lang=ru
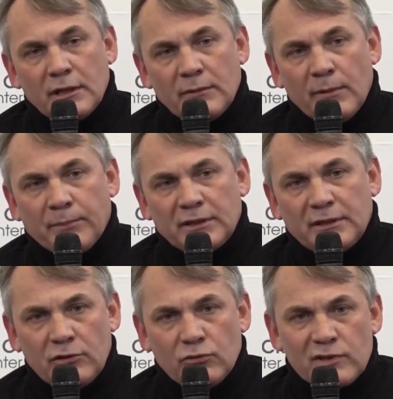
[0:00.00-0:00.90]
либо
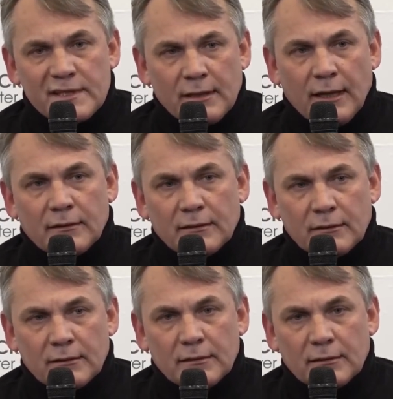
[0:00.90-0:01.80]
поддаются
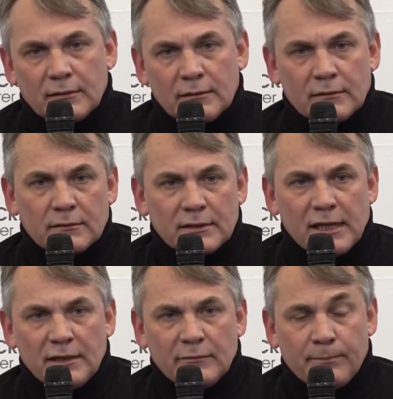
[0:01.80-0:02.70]
э,
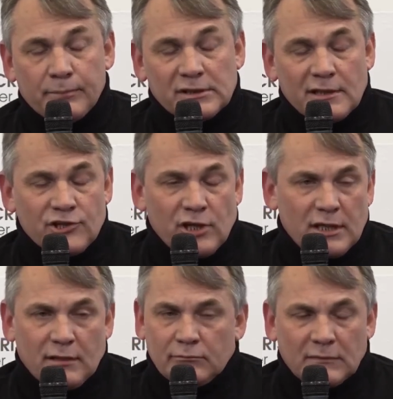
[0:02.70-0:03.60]
каким-то
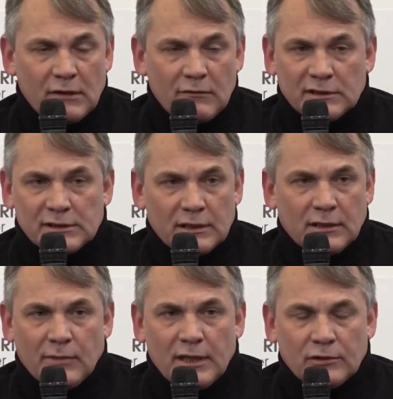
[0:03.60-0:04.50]
предложениям, наверное,
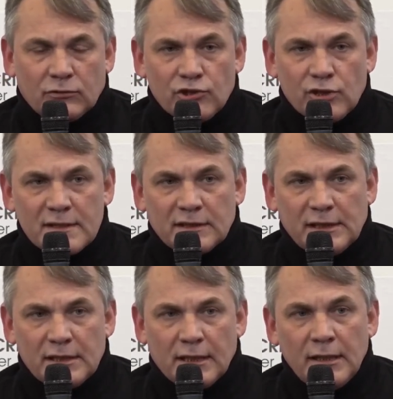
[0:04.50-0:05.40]
это моя точка
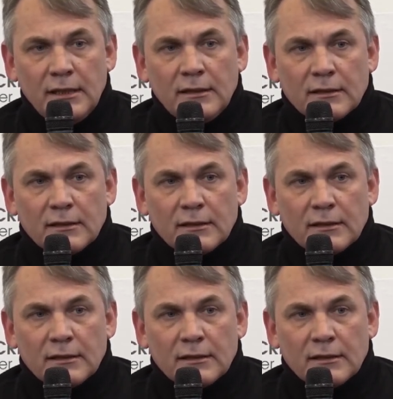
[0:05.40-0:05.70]
зрения,